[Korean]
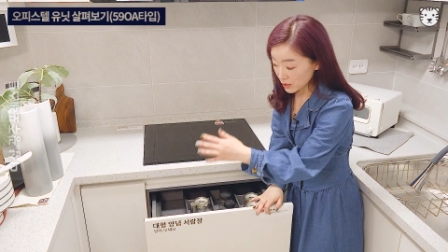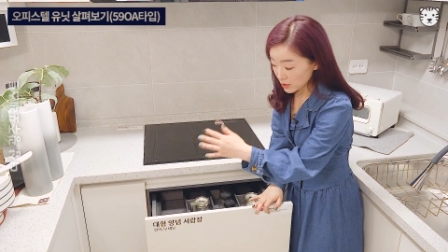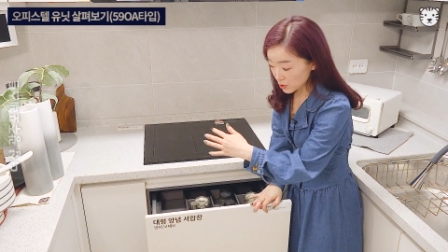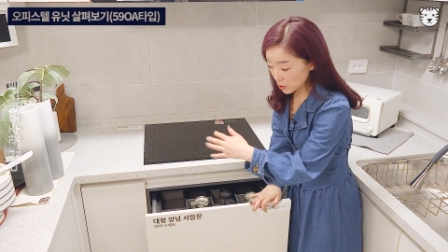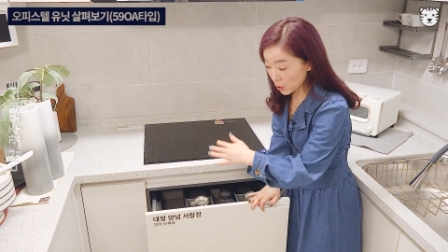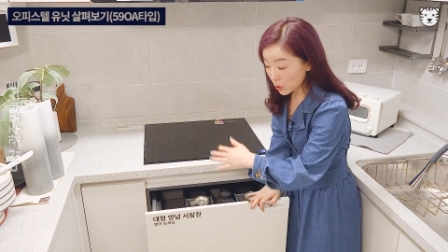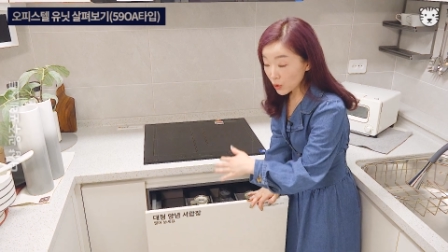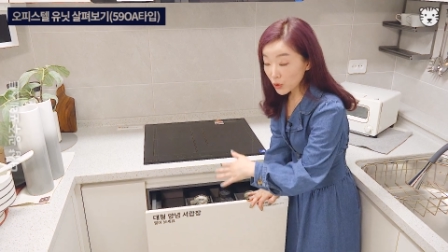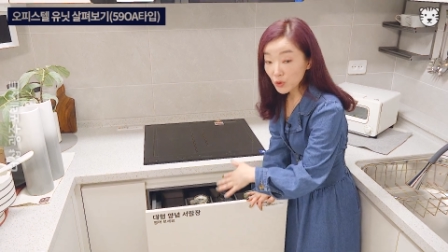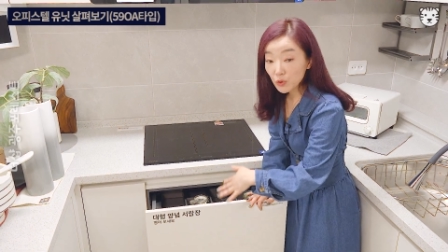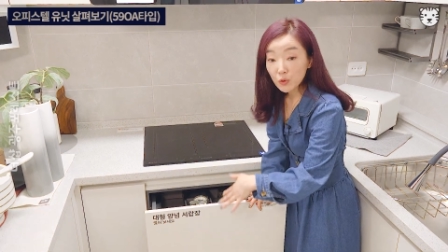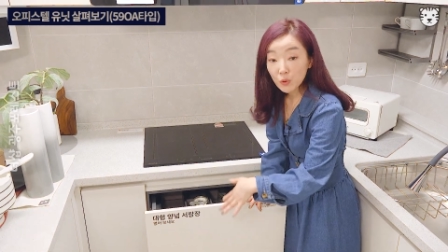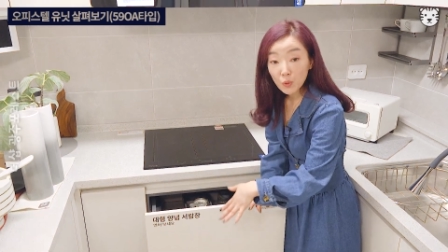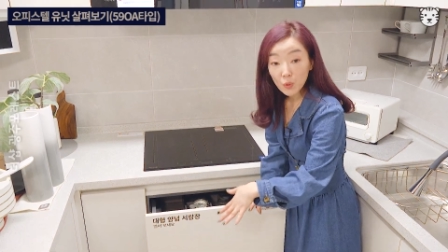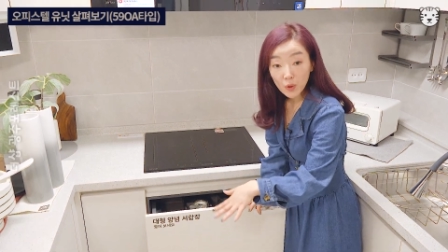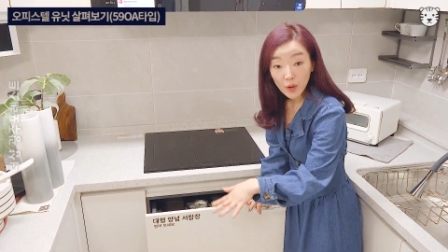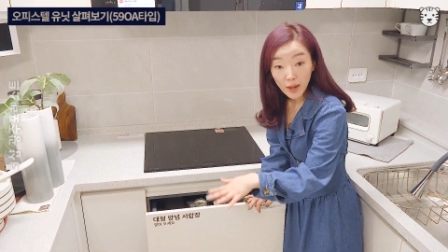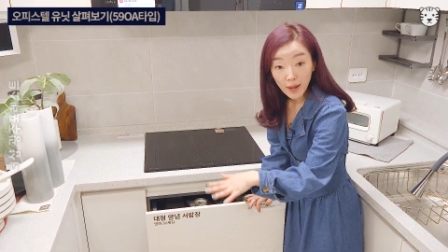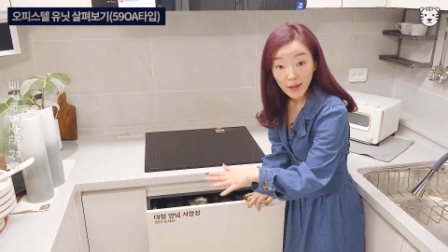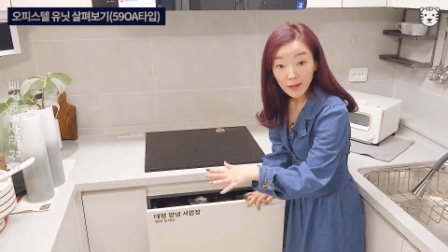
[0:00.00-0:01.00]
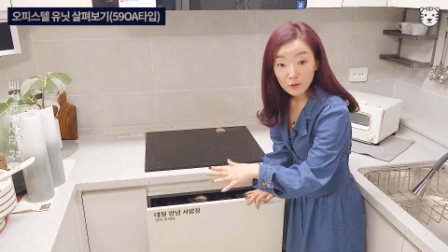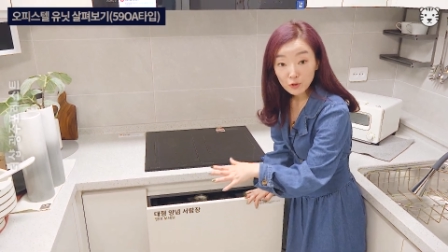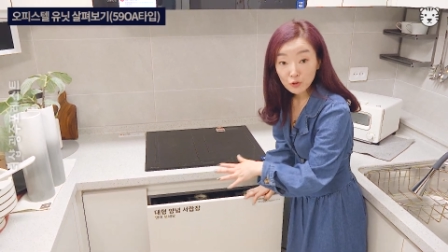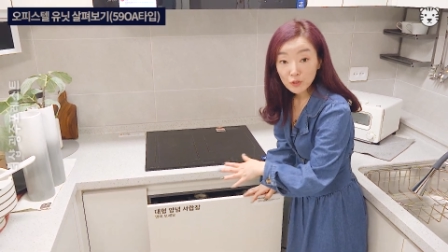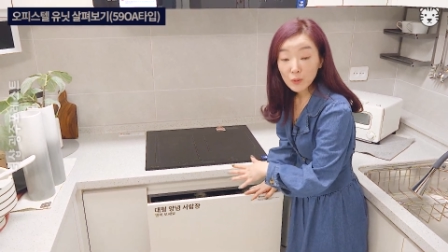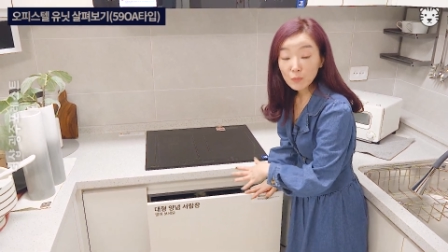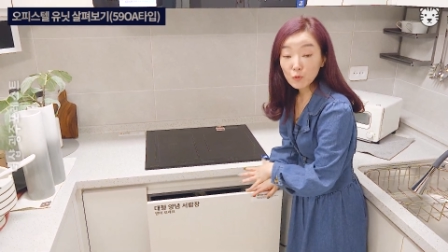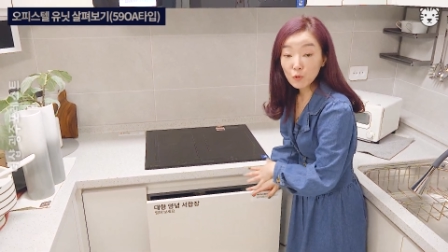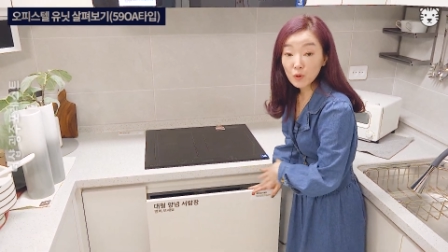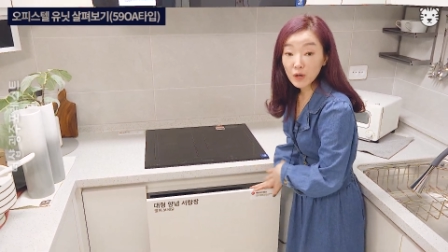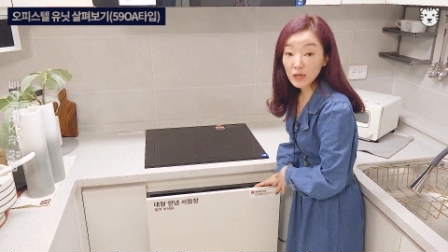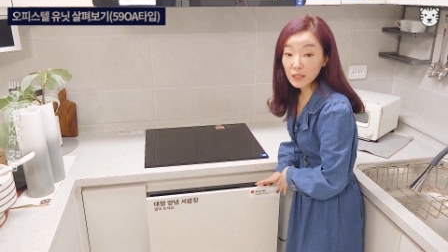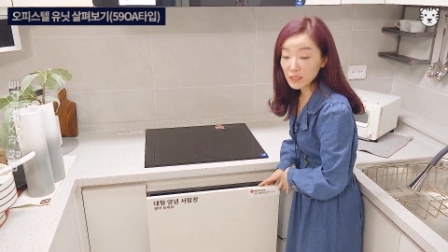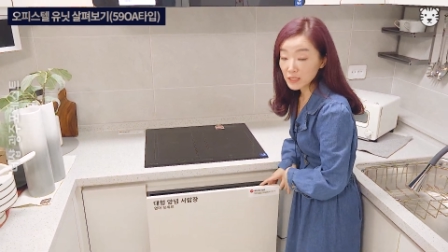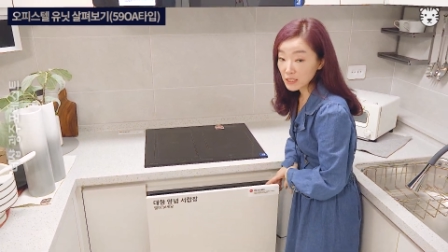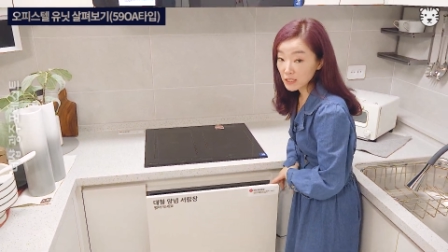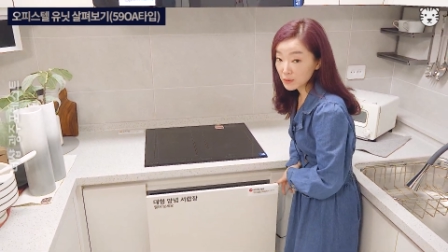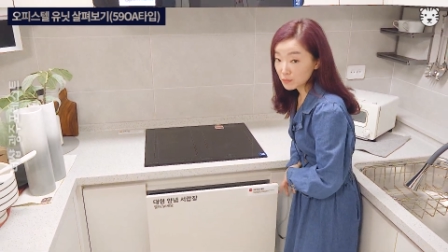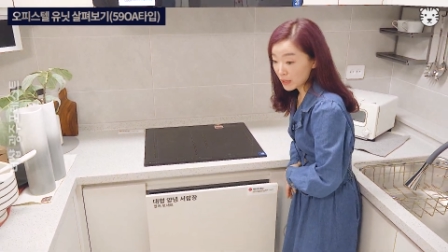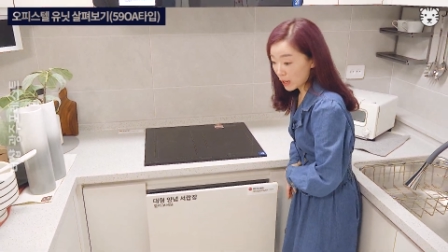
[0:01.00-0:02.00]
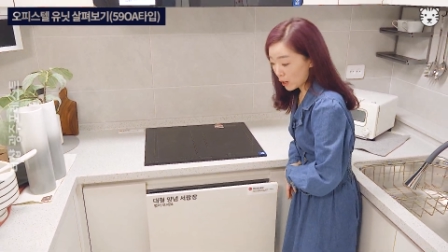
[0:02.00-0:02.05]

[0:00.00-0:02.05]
정도의 수납 공간은 지금